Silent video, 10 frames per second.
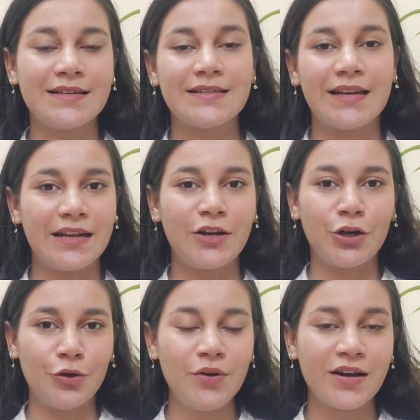एस्थेटिक
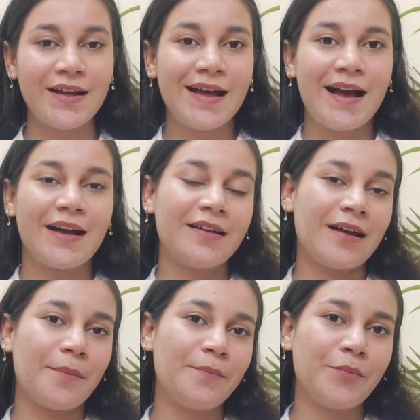लुक अगर
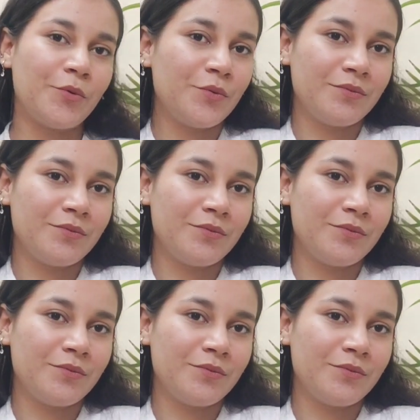आपको